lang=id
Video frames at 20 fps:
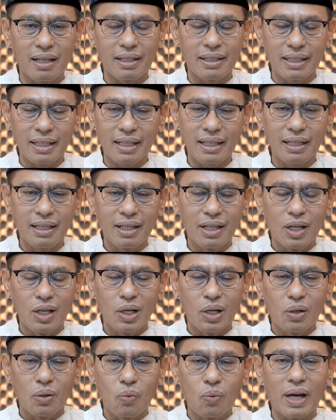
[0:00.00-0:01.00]
ya.
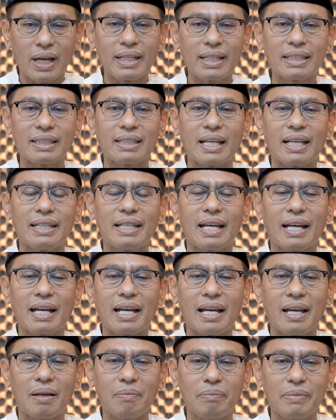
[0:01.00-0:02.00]
Wanita yang
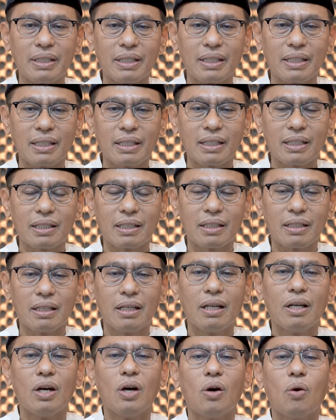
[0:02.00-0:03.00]
hamil,
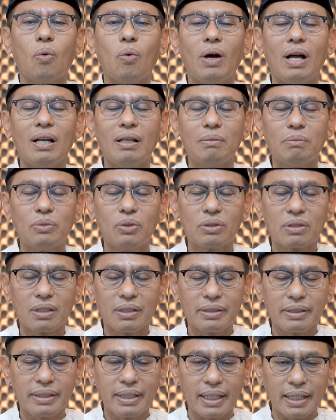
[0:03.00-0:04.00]
wal
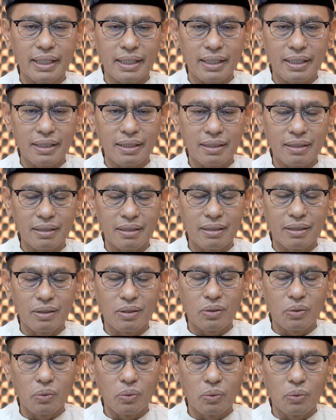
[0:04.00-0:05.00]
muradi,
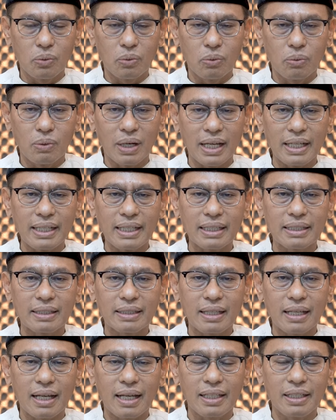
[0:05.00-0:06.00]

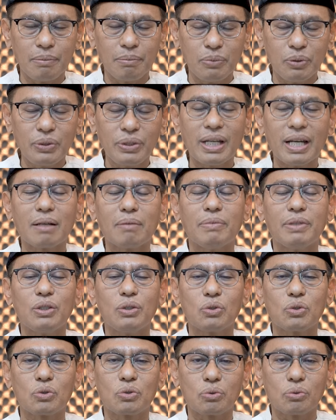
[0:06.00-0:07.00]
wanita ibu yang
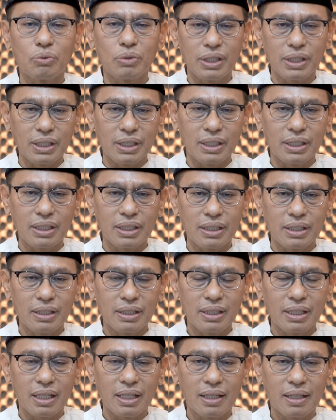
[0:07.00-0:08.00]
menyusui,
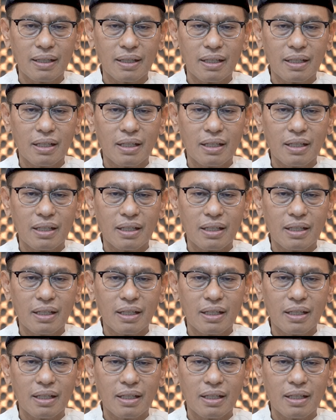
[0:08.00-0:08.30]
ya.